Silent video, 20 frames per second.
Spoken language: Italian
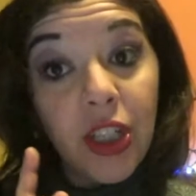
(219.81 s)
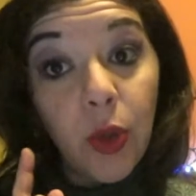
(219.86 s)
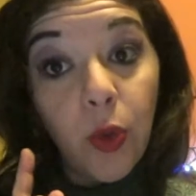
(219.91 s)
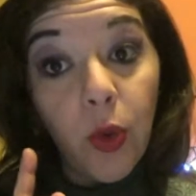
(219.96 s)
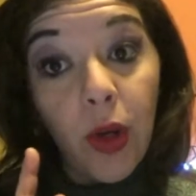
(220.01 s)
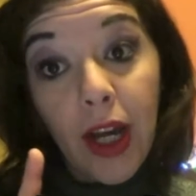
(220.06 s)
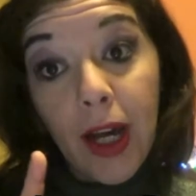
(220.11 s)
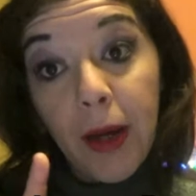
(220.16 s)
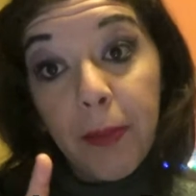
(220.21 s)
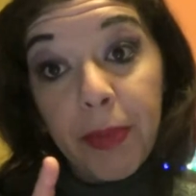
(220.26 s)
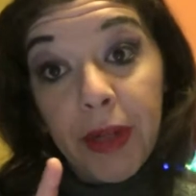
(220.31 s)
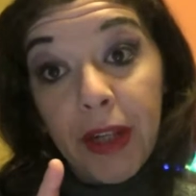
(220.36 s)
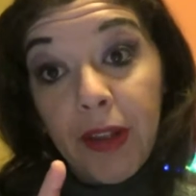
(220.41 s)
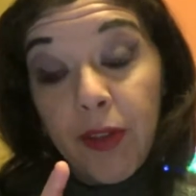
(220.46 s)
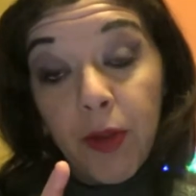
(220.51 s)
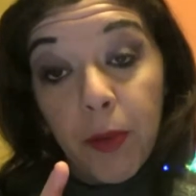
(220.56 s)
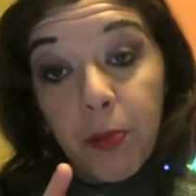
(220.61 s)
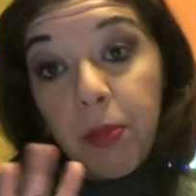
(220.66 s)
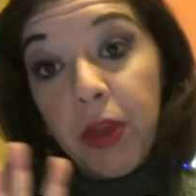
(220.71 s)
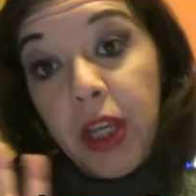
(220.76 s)
euro a
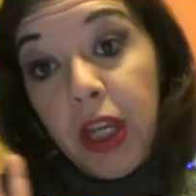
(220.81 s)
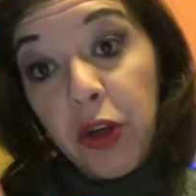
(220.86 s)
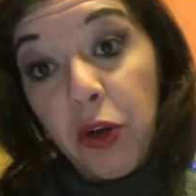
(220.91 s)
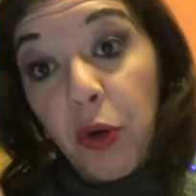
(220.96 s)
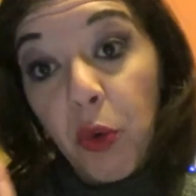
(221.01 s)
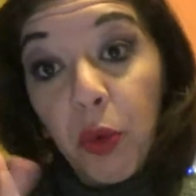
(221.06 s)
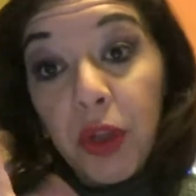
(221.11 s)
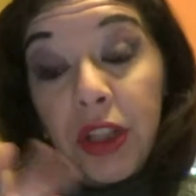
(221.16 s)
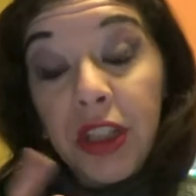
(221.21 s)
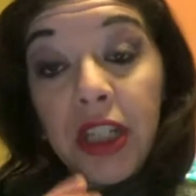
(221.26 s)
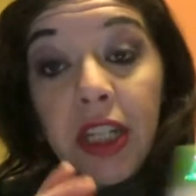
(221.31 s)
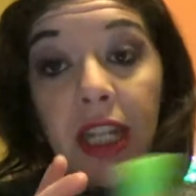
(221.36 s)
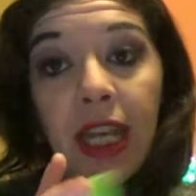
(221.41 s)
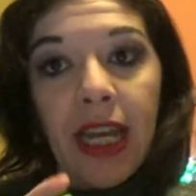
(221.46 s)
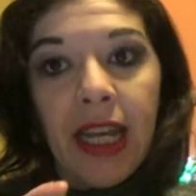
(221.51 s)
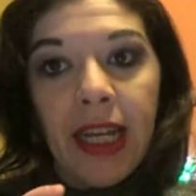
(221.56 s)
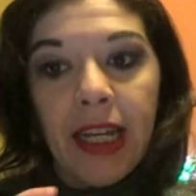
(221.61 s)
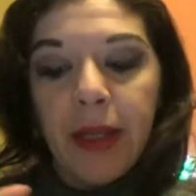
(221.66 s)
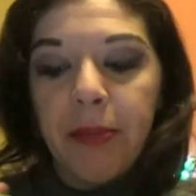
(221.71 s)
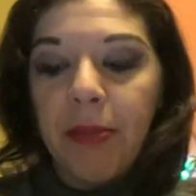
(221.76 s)
prezzo pieno quindi
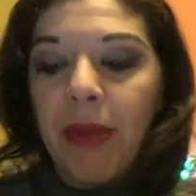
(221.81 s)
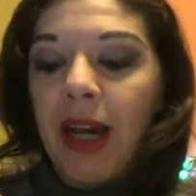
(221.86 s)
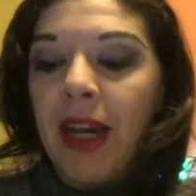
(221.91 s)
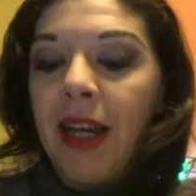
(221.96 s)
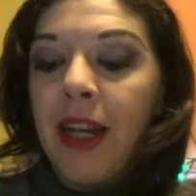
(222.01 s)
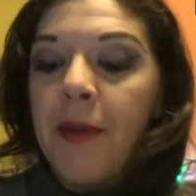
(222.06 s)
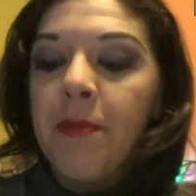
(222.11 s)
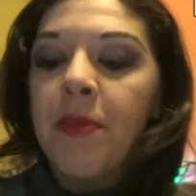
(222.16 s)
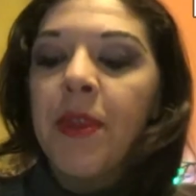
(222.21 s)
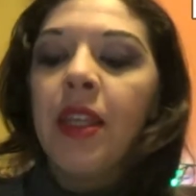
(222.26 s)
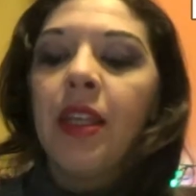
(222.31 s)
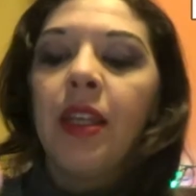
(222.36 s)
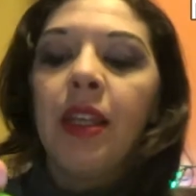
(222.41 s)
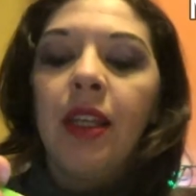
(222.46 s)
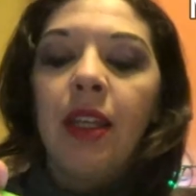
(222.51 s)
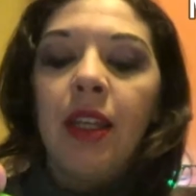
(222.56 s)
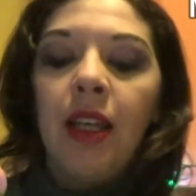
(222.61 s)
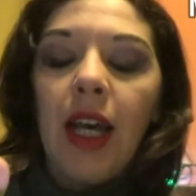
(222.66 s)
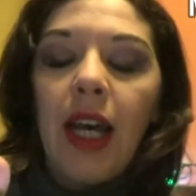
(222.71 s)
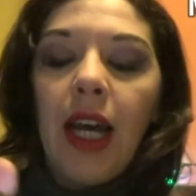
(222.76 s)
neanche male
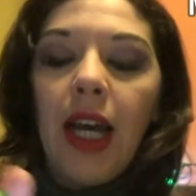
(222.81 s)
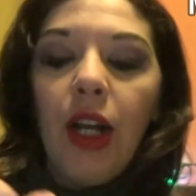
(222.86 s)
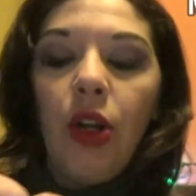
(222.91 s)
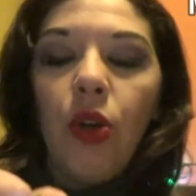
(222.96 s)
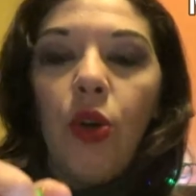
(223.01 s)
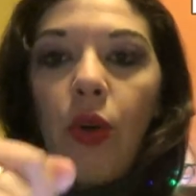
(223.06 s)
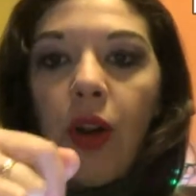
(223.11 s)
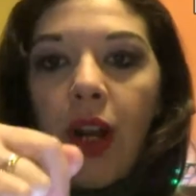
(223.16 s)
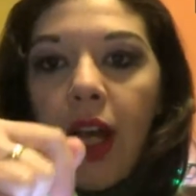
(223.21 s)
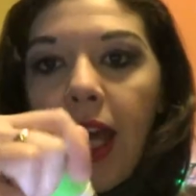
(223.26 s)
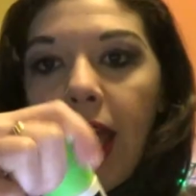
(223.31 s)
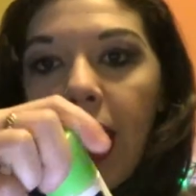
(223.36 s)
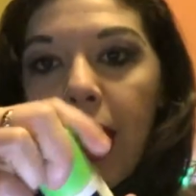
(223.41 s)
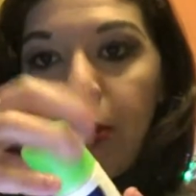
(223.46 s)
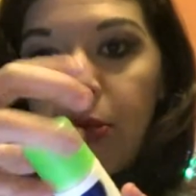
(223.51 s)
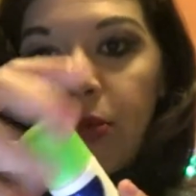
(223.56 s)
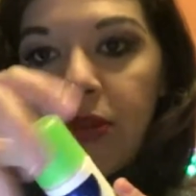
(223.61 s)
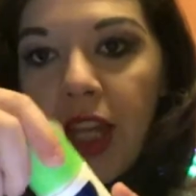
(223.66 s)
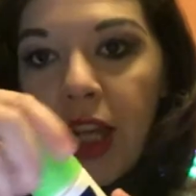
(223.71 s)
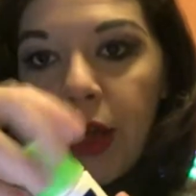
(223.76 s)
allora è
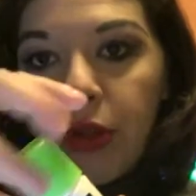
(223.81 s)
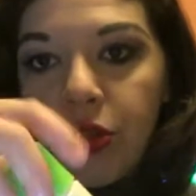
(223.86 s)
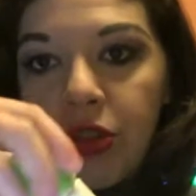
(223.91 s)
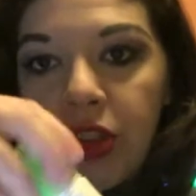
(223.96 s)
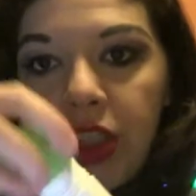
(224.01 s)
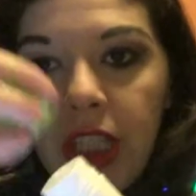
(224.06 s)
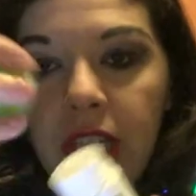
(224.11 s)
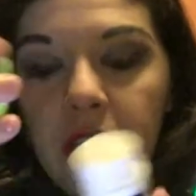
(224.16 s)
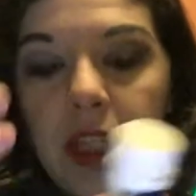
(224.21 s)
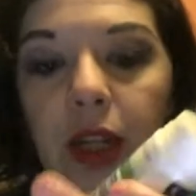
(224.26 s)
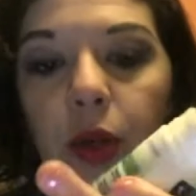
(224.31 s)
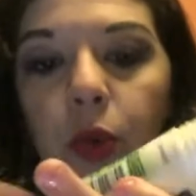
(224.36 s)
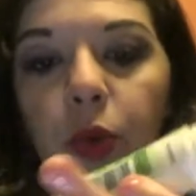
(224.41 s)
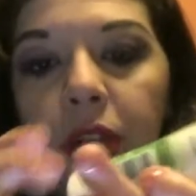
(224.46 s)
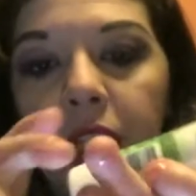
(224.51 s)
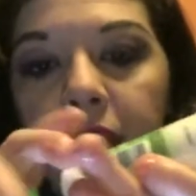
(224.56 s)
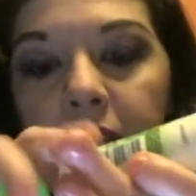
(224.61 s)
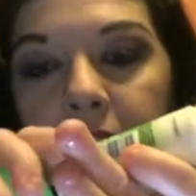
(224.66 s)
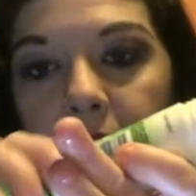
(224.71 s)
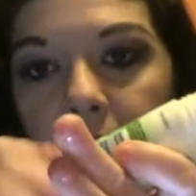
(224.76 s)
un deo stick
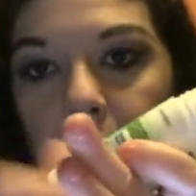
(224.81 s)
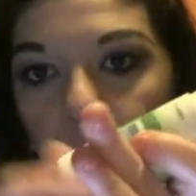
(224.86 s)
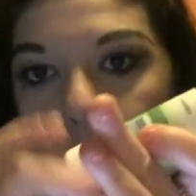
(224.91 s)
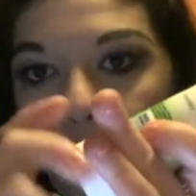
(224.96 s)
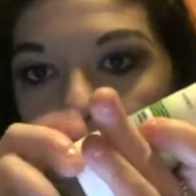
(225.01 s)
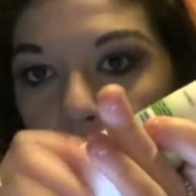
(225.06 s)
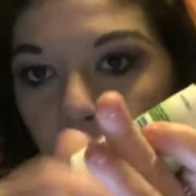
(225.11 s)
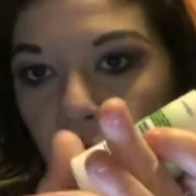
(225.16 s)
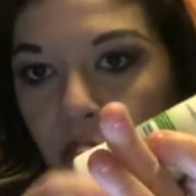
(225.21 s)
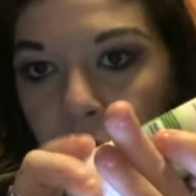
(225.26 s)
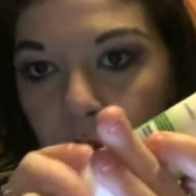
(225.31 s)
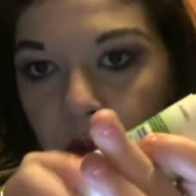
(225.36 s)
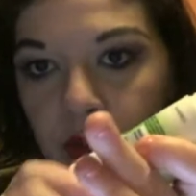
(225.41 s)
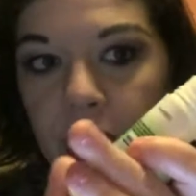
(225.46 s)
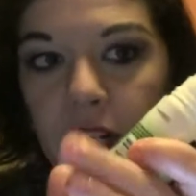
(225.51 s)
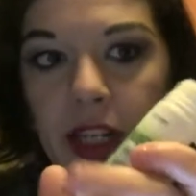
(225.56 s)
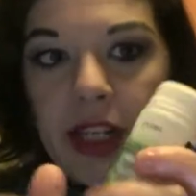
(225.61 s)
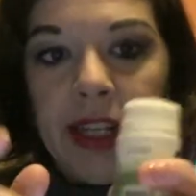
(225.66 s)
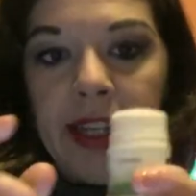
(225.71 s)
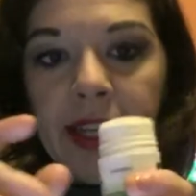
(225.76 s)
quindi quello con la
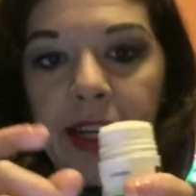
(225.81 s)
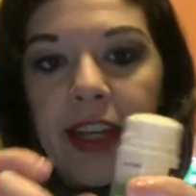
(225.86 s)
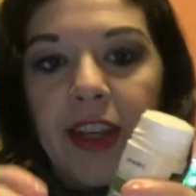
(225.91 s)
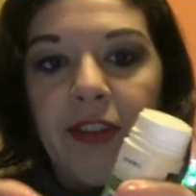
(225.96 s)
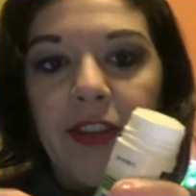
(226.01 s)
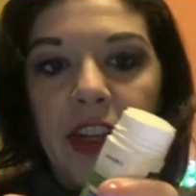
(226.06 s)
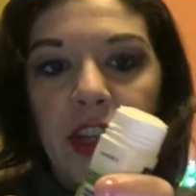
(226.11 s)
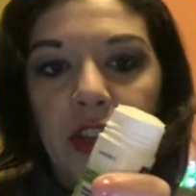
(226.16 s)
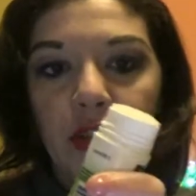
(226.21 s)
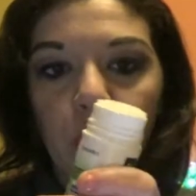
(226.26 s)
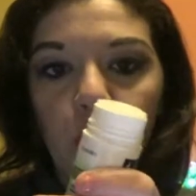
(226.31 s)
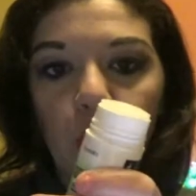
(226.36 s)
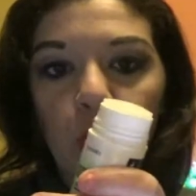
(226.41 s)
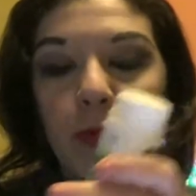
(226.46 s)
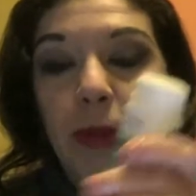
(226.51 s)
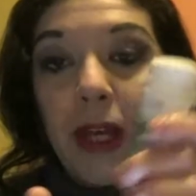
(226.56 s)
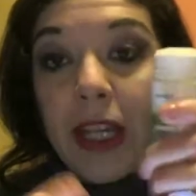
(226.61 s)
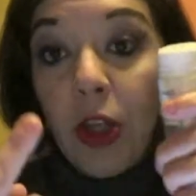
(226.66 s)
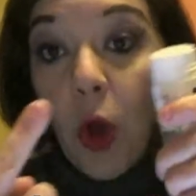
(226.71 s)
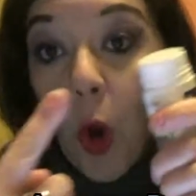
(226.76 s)
rotellina che viene su
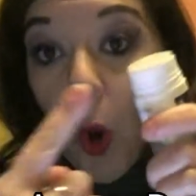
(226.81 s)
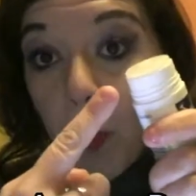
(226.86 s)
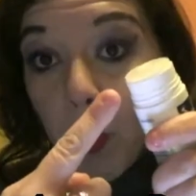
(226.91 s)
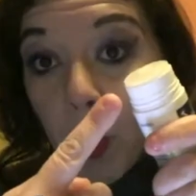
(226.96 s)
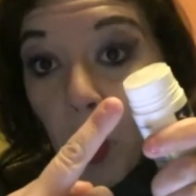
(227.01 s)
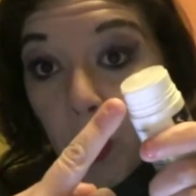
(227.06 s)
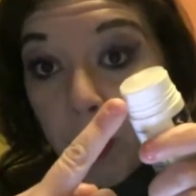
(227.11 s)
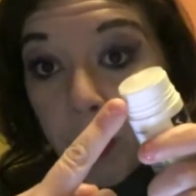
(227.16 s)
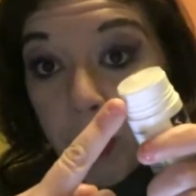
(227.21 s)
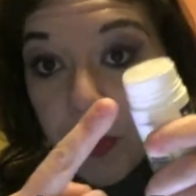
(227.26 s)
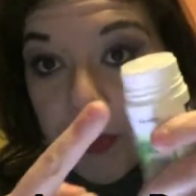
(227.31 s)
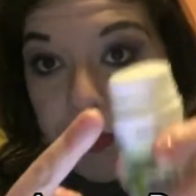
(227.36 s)
ma io ho proprio